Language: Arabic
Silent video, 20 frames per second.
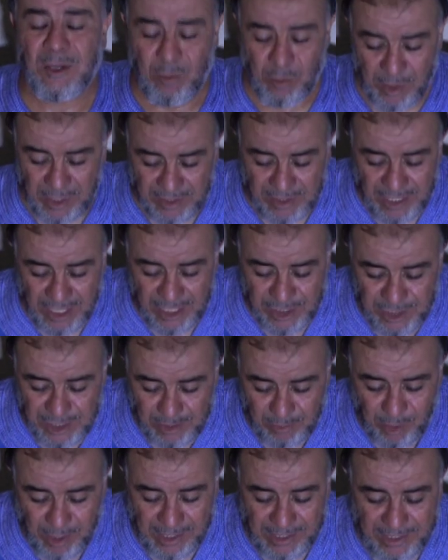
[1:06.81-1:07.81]

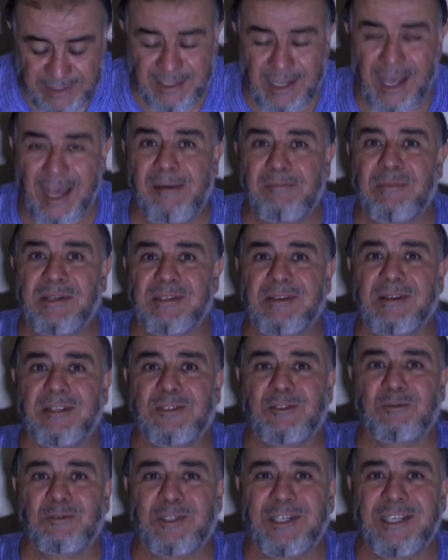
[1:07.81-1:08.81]
ويتهجم على صحابة
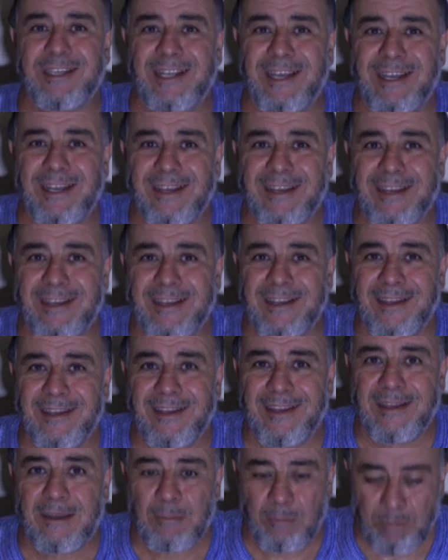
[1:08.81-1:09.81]
رسول الله
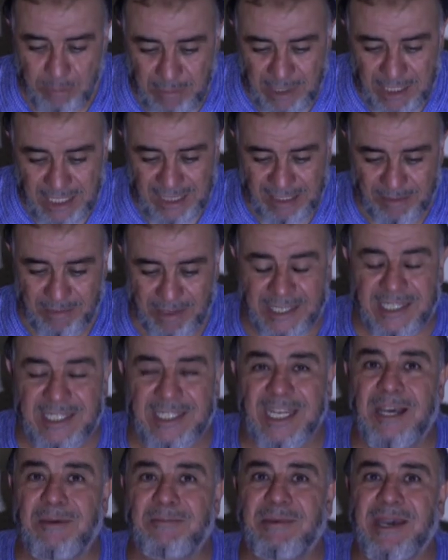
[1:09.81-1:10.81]
ما الذي بقي,
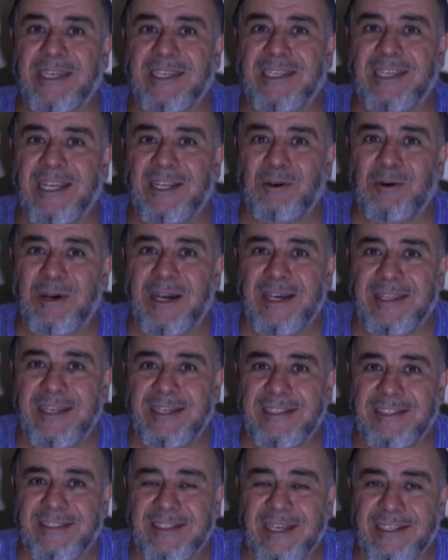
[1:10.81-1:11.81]
بقي له هذا
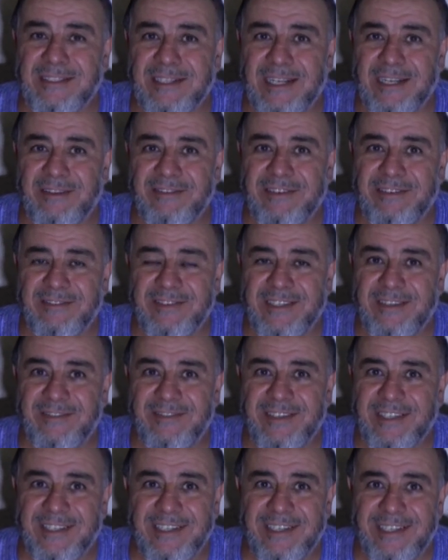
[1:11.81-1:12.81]
إنسان في, في,
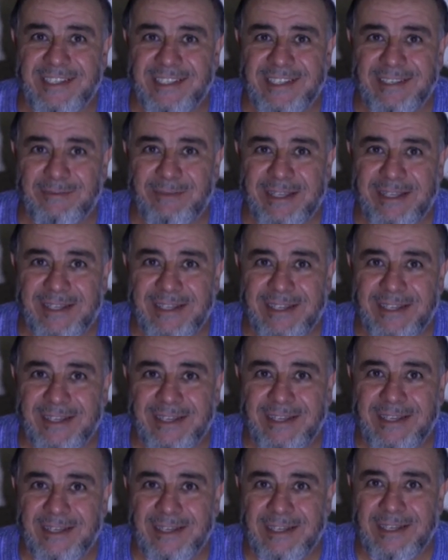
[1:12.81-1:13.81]
في دينه ما
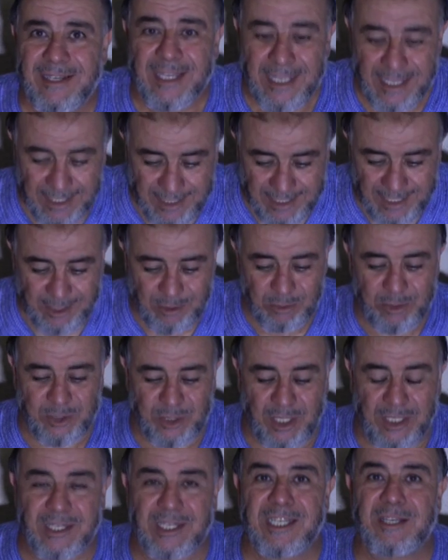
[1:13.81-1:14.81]
لا
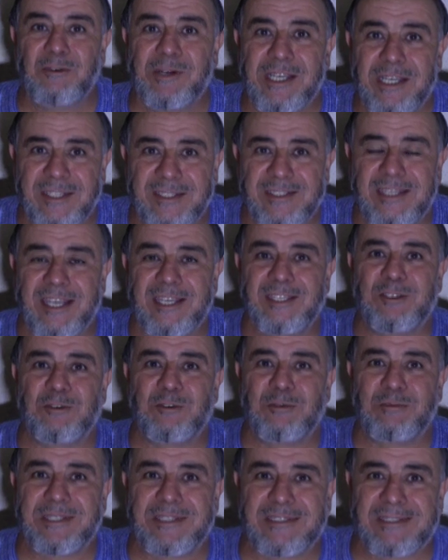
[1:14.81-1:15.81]
يصلي
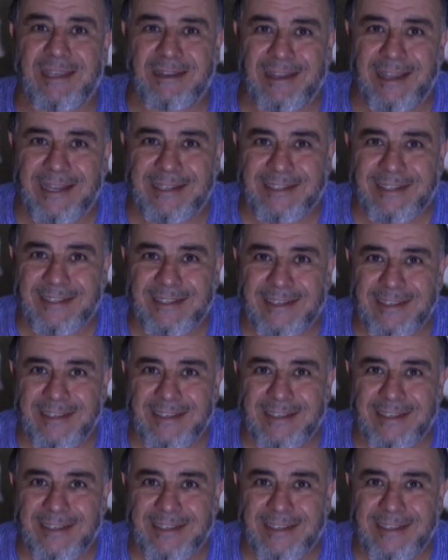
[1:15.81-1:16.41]
ويستهزئ بالصلاة